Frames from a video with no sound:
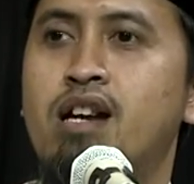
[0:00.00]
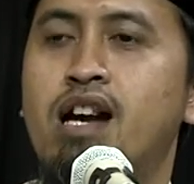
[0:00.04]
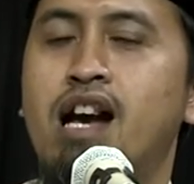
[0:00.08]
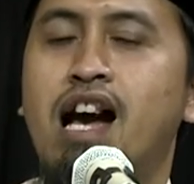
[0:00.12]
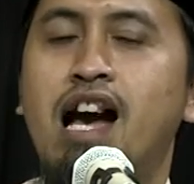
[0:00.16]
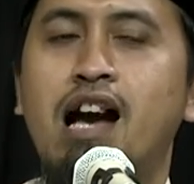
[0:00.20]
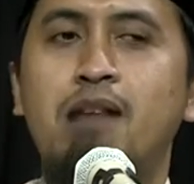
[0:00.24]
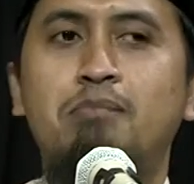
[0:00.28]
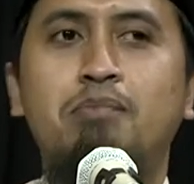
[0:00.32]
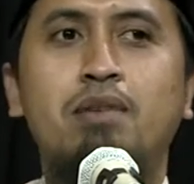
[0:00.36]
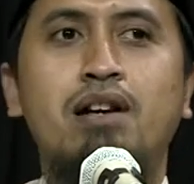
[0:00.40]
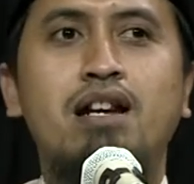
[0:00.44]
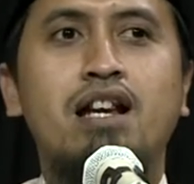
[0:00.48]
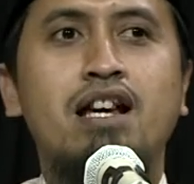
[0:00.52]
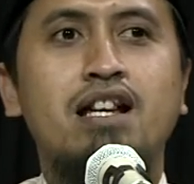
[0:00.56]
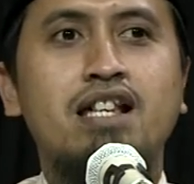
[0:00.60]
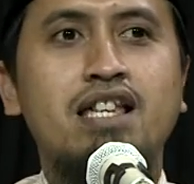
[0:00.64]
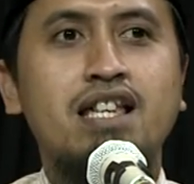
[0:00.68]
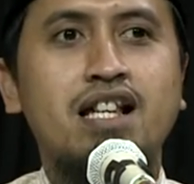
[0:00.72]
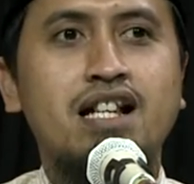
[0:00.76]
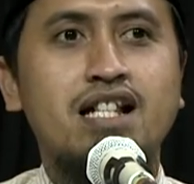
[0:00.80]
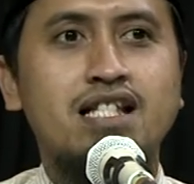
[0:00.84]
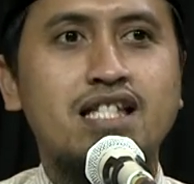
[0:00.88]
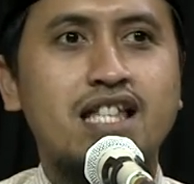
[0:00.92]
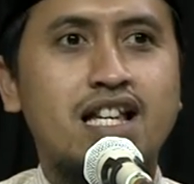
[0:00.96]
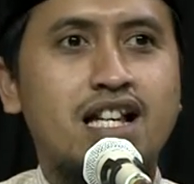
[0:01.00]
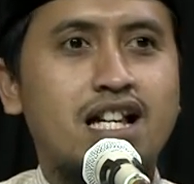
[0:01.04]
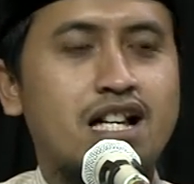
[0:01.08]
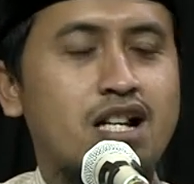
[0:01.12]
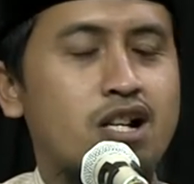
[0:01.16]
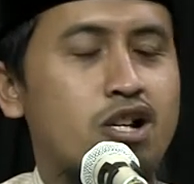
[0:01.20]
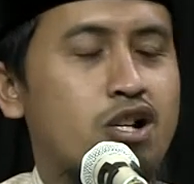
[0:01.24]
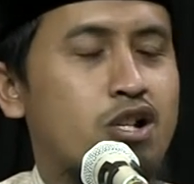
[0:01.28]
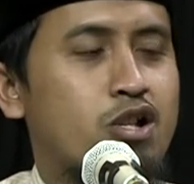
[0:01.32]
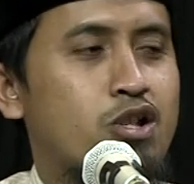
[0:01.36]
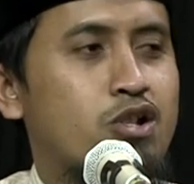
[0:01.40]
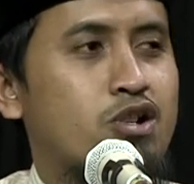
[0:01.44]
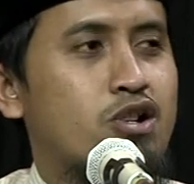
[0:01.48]
apalagi ketika
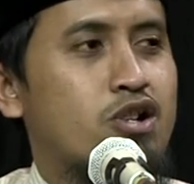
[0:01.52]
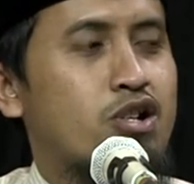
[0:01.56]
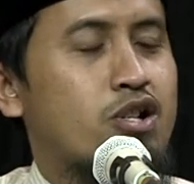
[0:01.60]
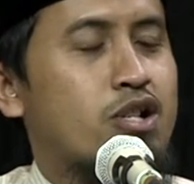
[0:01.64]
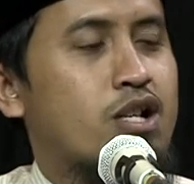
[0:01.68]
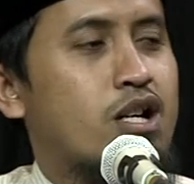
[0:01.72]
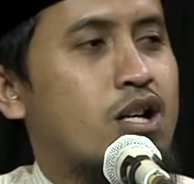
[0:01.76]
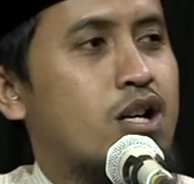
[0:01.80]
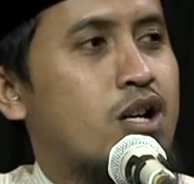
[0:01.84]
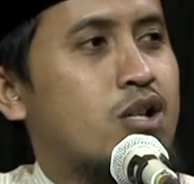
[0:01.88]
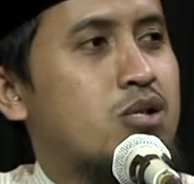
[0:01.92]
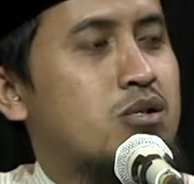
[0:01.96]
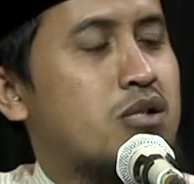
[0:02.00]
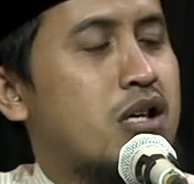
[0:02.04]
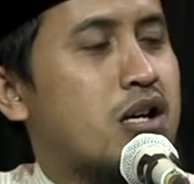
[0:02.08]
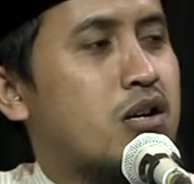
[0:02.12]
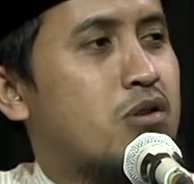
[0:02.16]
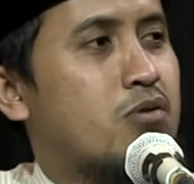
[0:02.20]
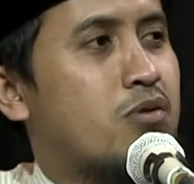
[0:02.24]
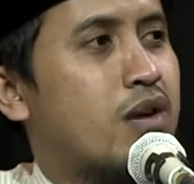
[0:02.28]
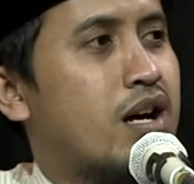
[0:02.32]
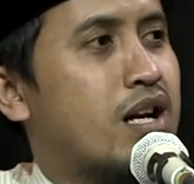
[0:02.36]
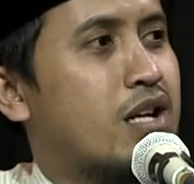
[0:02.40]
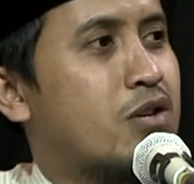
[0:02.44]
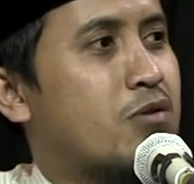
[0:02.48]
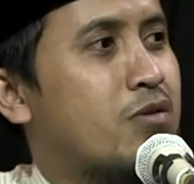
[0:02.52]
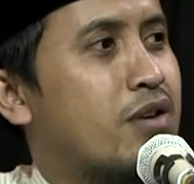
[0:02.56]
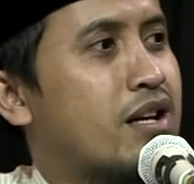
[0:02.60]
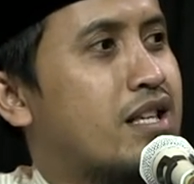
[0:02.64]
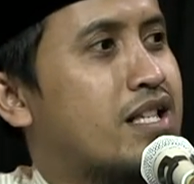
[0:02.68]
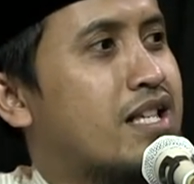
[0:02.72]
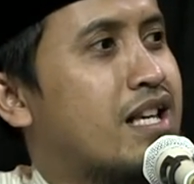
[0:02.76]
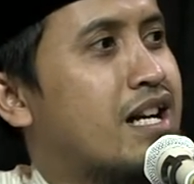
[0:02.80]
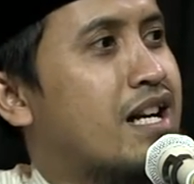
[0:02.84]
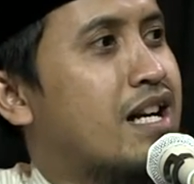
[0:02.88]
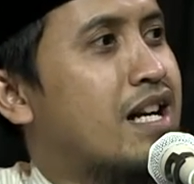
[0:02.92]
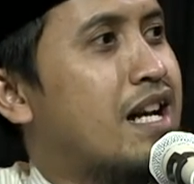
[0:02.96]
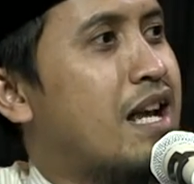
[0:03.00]
Rasul Shallallahu Alaihi
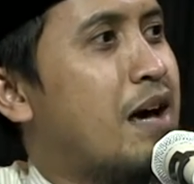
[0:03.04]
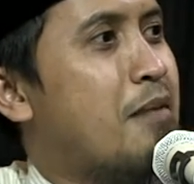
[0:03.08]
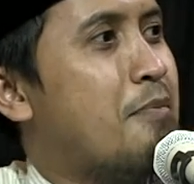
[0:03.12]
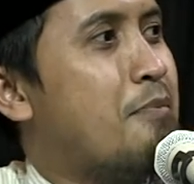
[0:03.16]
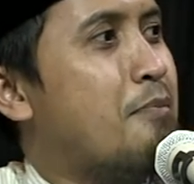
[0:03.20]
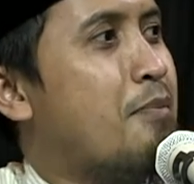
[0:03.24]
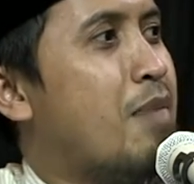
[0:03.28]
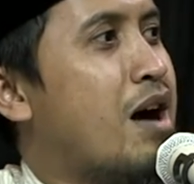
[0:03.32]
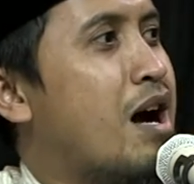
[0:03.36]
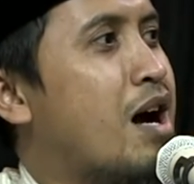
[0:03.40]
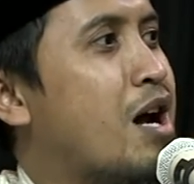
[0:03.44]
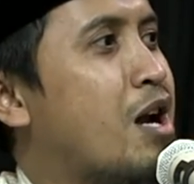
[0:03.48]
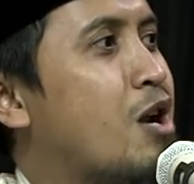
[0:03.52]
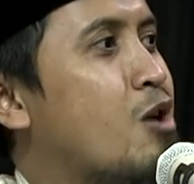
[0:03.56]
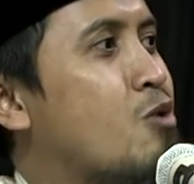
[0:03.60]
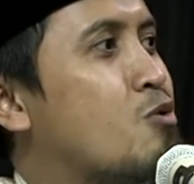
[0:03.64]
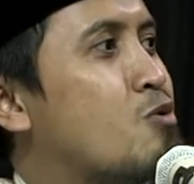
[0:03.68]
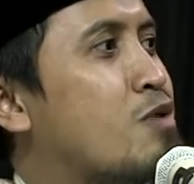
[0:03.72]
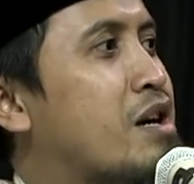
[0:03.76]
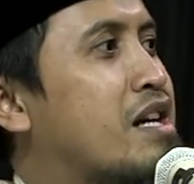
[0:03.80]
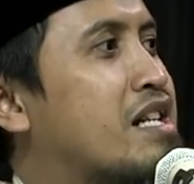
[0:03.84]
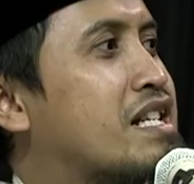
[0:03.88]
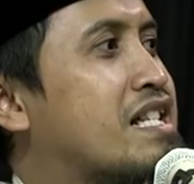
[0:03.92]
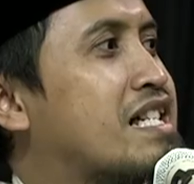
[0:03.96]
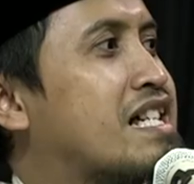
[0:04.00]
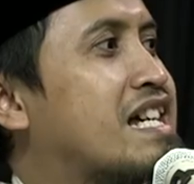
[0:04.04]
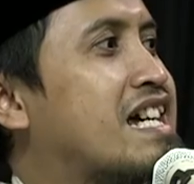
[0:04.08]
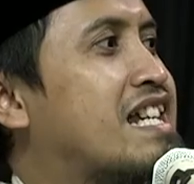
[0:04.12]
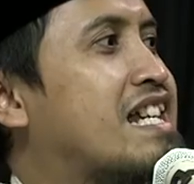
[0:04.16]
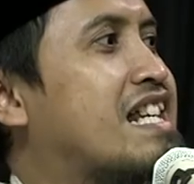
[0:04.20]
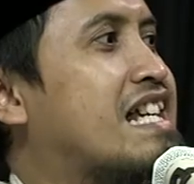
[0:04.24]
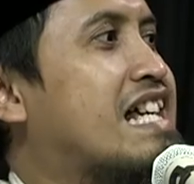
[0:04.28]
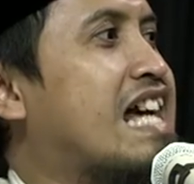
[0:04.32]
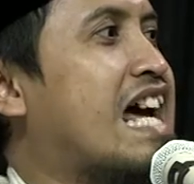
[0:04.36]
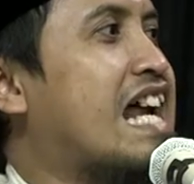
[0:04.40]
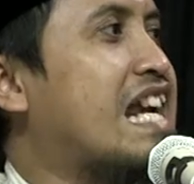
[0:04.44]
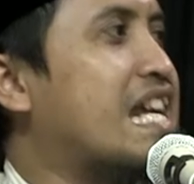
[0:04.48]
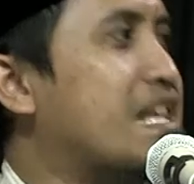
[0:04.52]
Wasallam
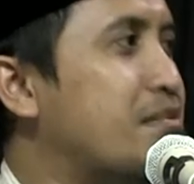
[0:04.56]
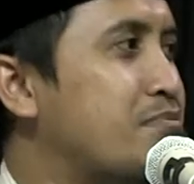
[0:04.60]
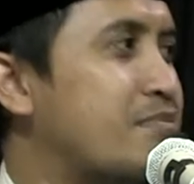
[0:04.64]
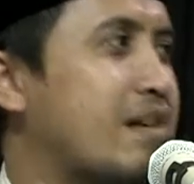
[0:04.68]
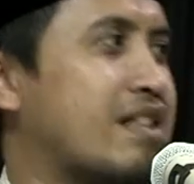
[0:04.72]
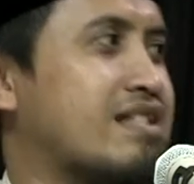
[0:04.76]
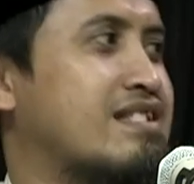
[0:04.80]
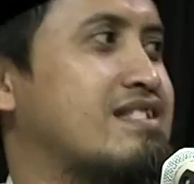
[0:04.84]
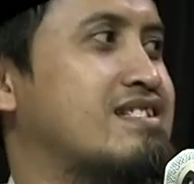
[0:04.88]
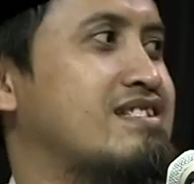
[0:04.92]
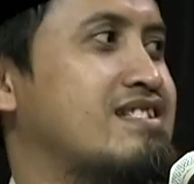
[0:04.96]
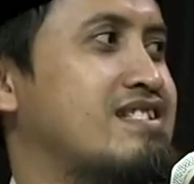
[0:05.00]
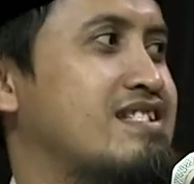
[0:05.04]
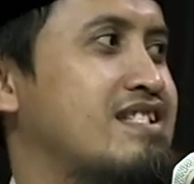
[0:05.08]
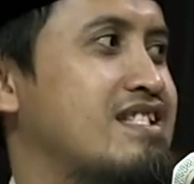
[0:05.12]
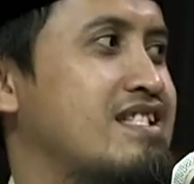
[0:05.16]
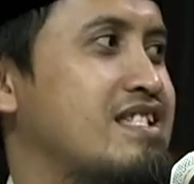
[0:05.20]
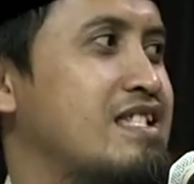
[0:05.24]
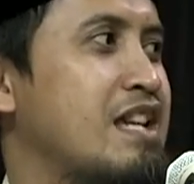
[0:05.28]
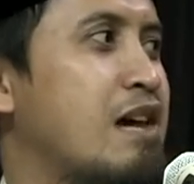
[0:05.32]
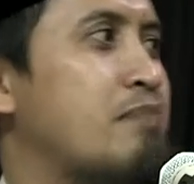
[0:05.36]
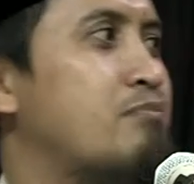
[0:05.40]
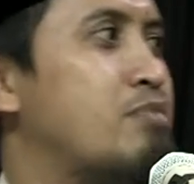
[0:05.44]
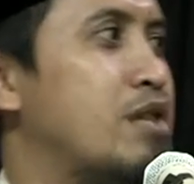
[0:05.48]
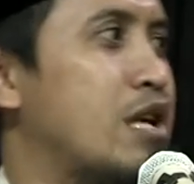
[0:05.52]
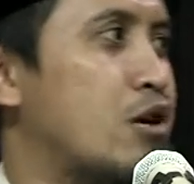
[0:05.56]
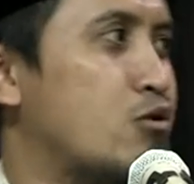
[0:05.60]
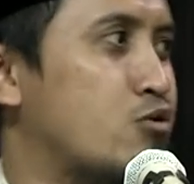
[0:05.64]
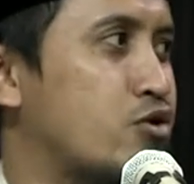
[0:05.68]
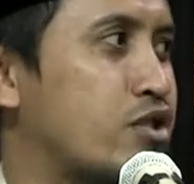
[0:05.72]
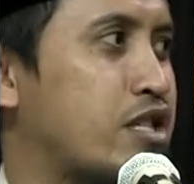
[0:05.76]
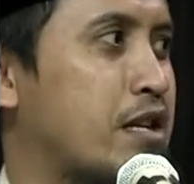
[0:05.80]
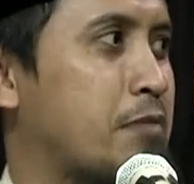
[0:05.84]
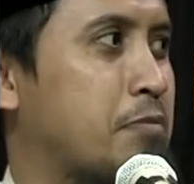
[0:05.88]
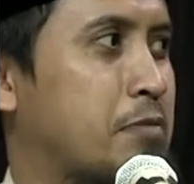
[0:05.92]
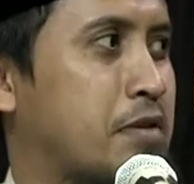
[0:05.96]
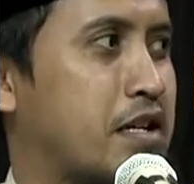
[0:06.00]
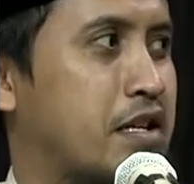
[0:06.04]
mengeluarkan kalimat yang beliau
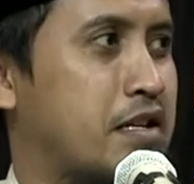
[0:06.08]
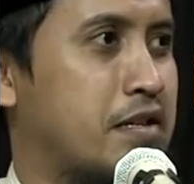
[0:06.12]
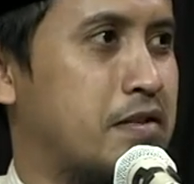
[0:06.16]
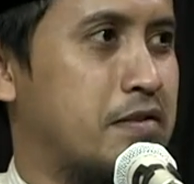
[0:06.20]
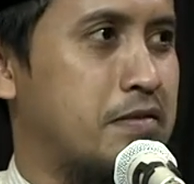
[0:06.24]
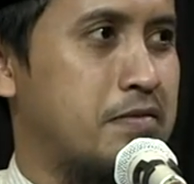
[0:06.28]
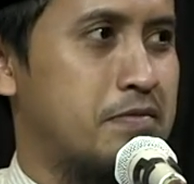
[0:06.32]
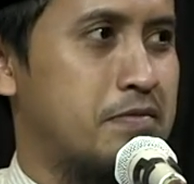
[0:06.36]
ucapkan